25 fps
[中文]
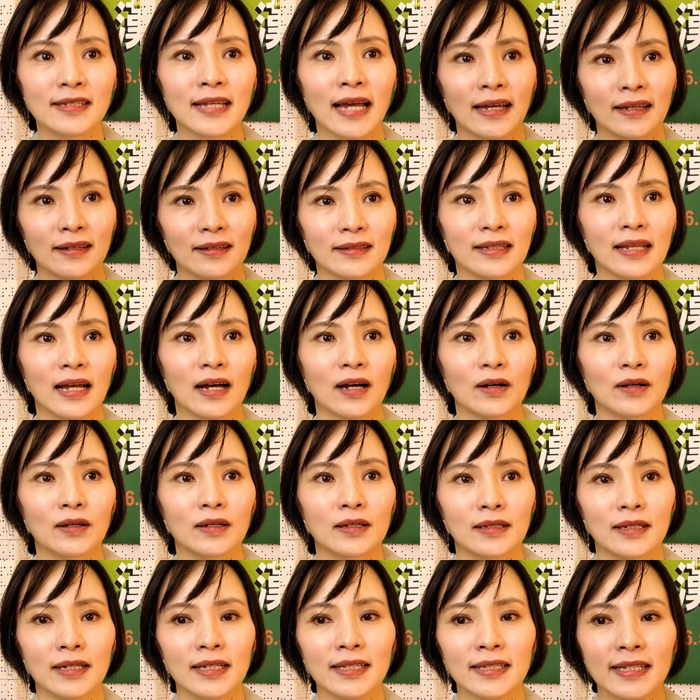是查得到。
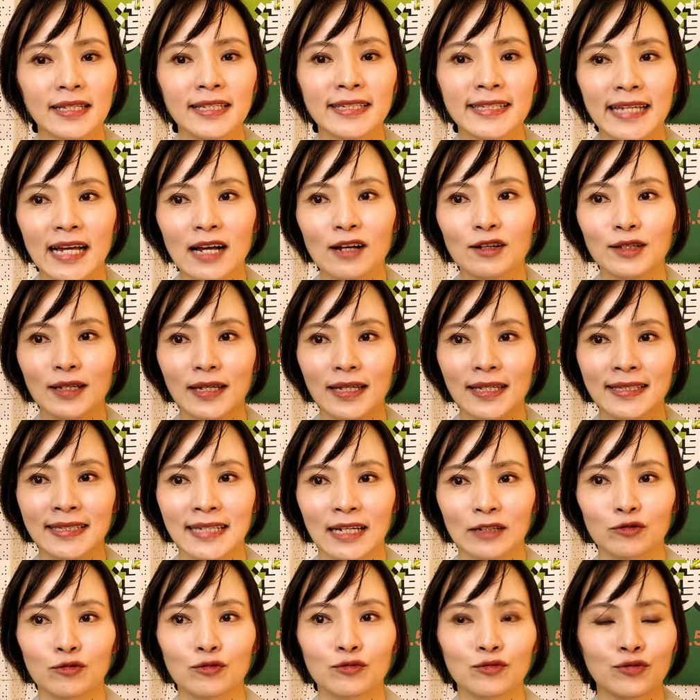哦，你你只要一
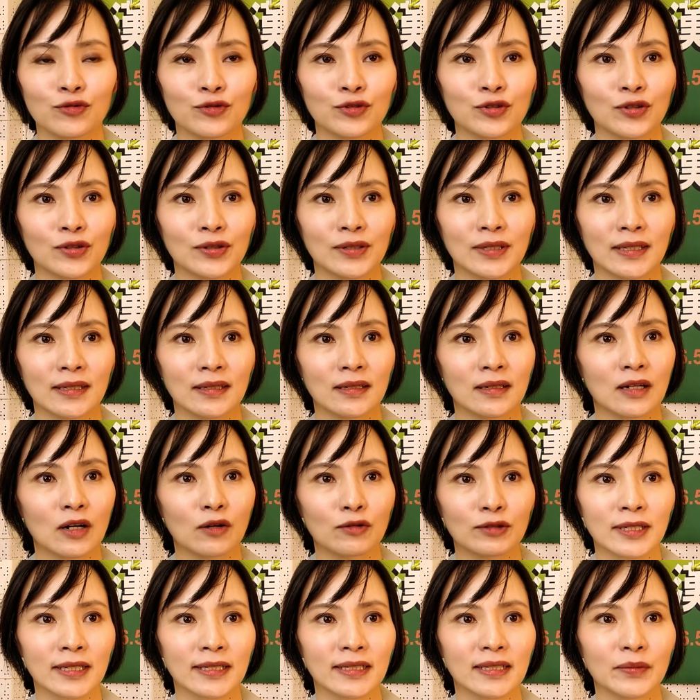讲出去，就已经
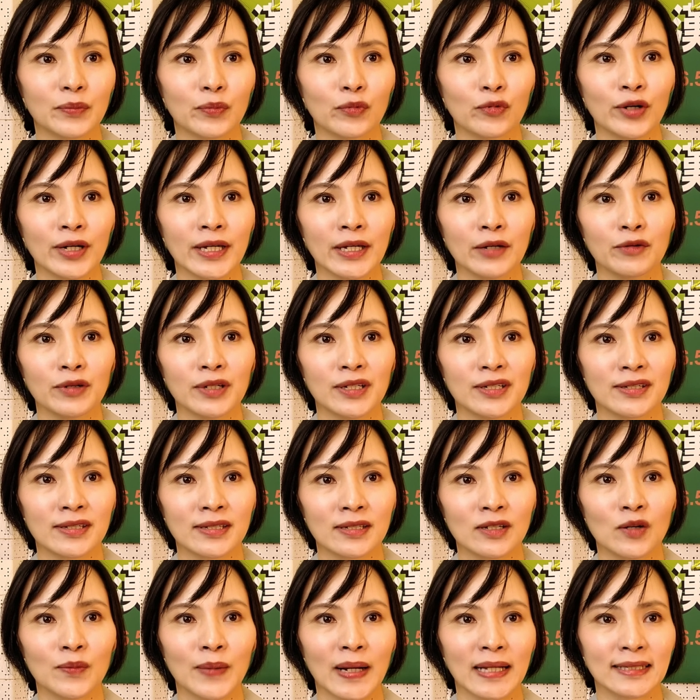构成了，不会因为你
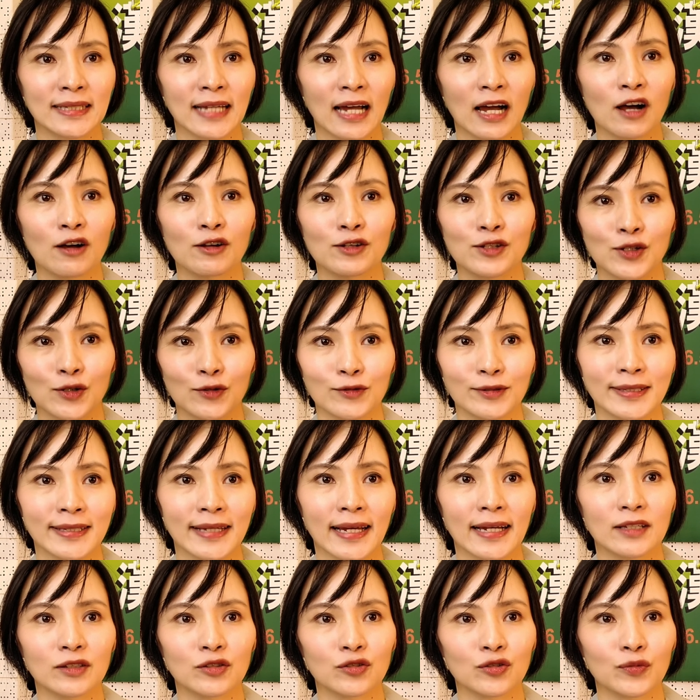事后把账号收
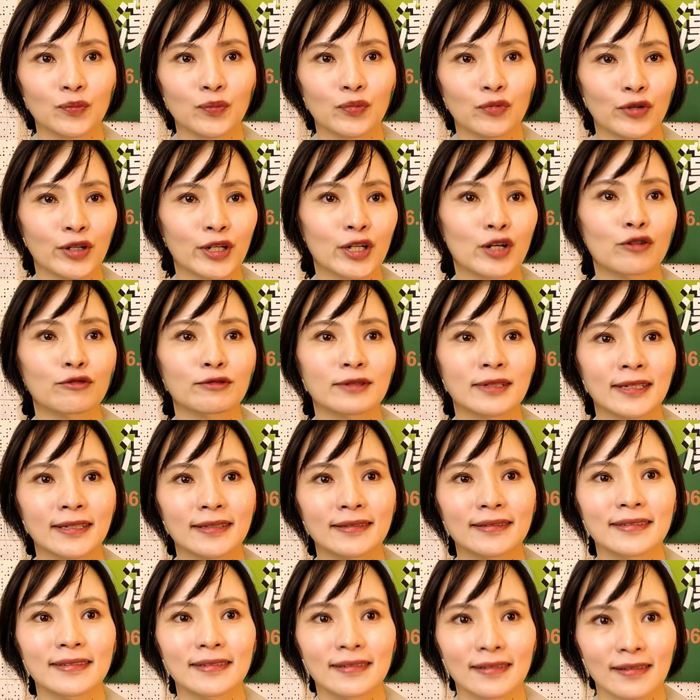起来就不会构成。